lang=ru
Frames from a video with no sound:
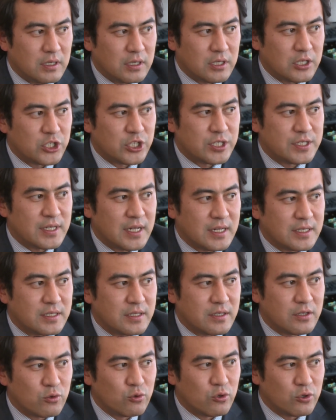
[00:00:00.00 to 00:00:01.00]

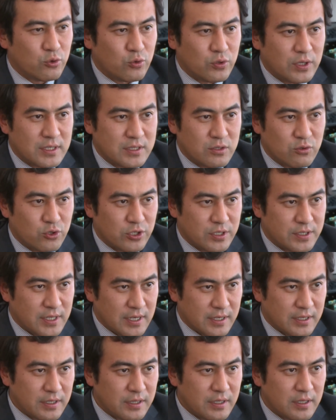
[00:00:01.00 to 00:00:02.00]
2016 а, год у нас уже
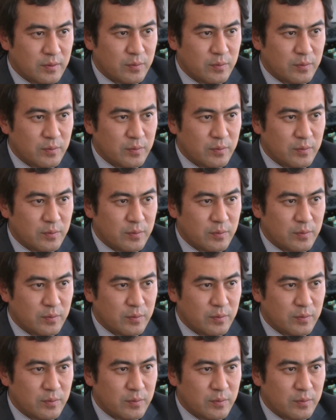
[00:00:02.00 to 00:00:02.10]
занят,